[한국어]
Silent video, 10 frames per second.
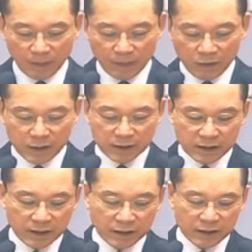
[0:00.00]

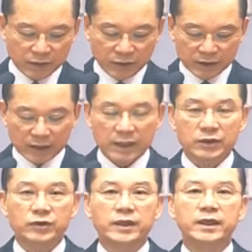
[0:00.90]
오래전에 우리
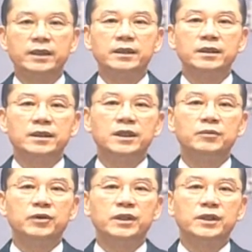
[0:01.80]
경양교회에
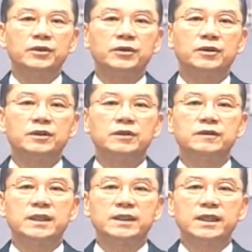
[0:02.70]
일본의 기독교
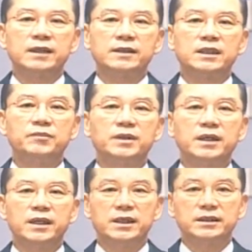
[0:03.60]
지도자들이 약 40명
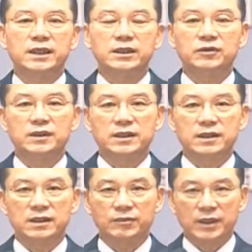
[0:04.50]
가량 찾아온 적이
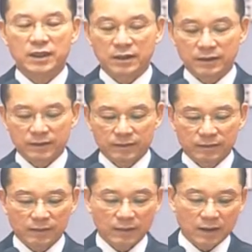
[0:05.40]
있었습니다.
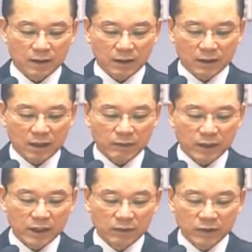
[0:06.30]
아마
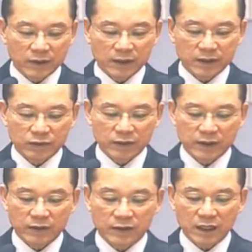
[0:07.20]
일본에 있던 우리
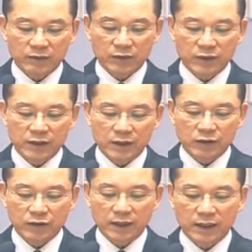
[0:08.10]
선교사님의 교회들을
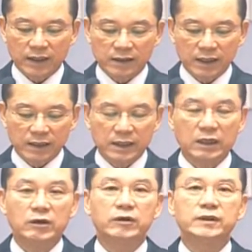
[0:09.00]
통해
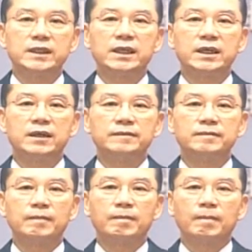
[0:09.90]
신앙생활을 하고 있다가
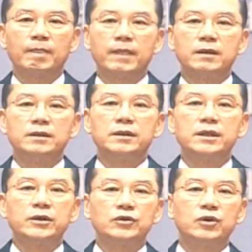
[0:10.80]

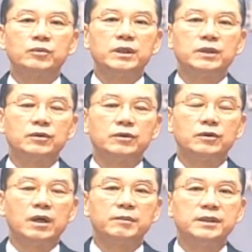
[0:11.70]
경양교 소문을
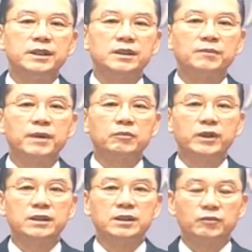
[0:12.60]
듣고 아마 직접
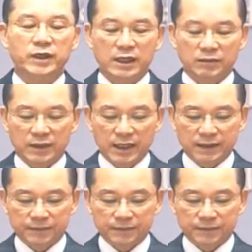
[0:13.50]
방문했던 모양입니다.